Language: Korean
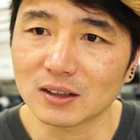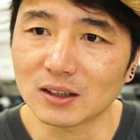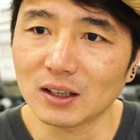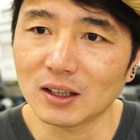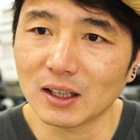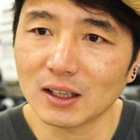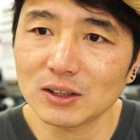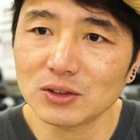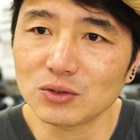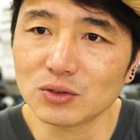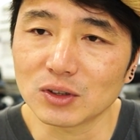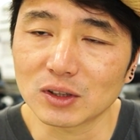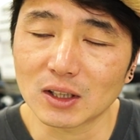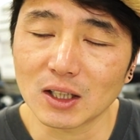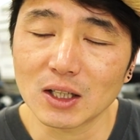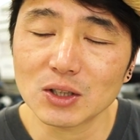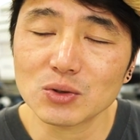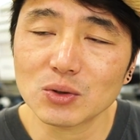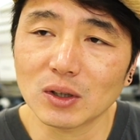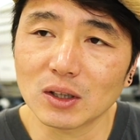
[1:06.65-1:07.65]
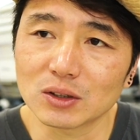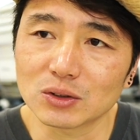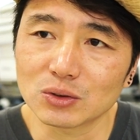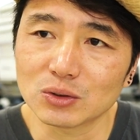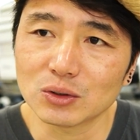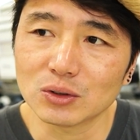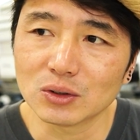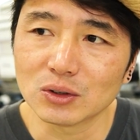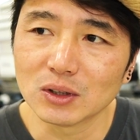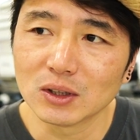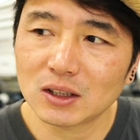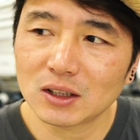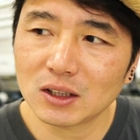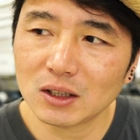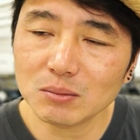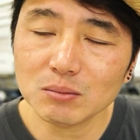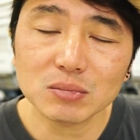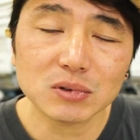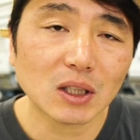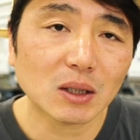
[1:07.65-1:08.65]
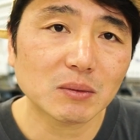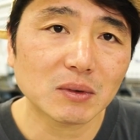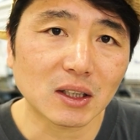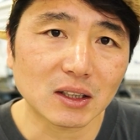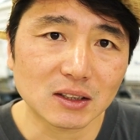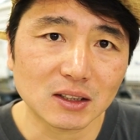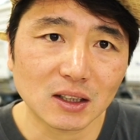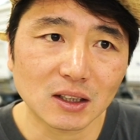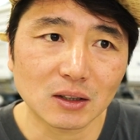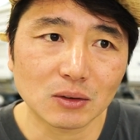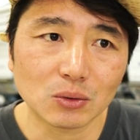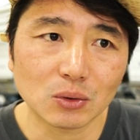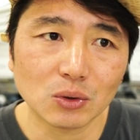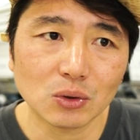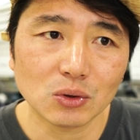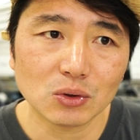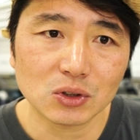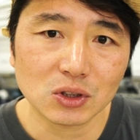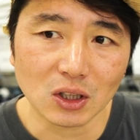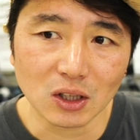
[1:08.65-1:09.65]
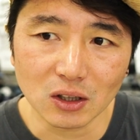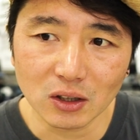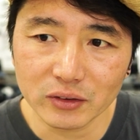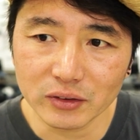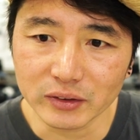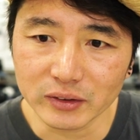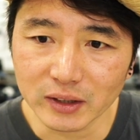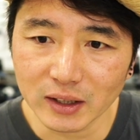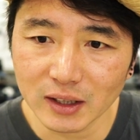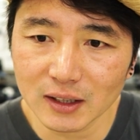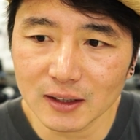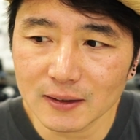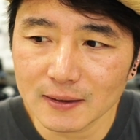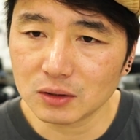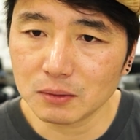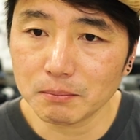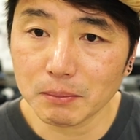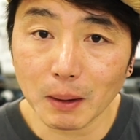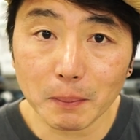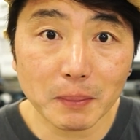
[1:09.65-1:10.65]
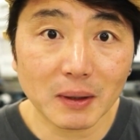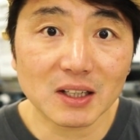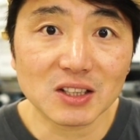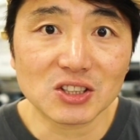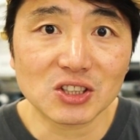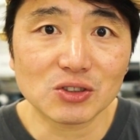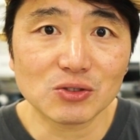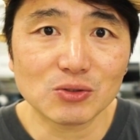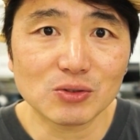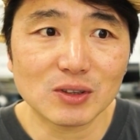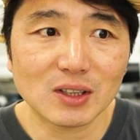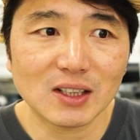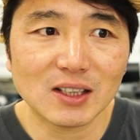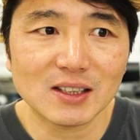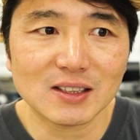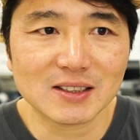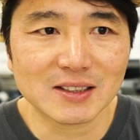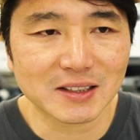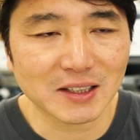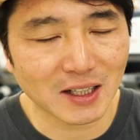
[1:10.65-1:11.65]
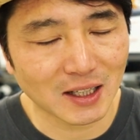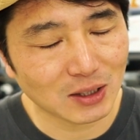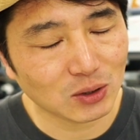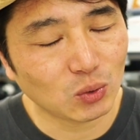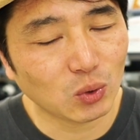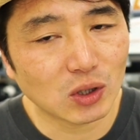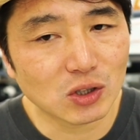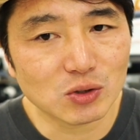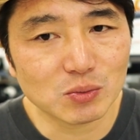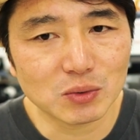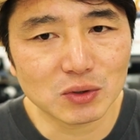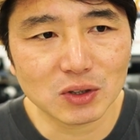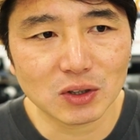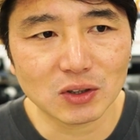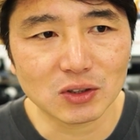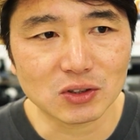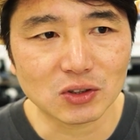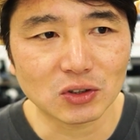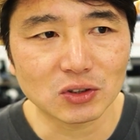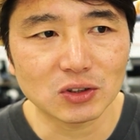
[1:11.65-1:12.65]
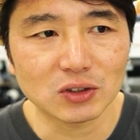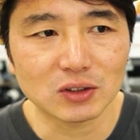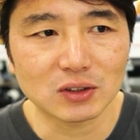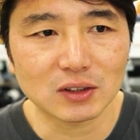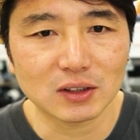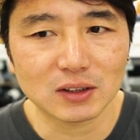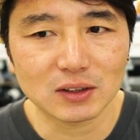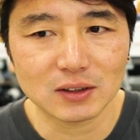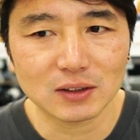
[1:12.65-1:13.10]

예, 할수 있게 해줘가지고 큰 부담은 갖지 않고 질렀는데 빡빡이 친구가 잘 도와주면서 저는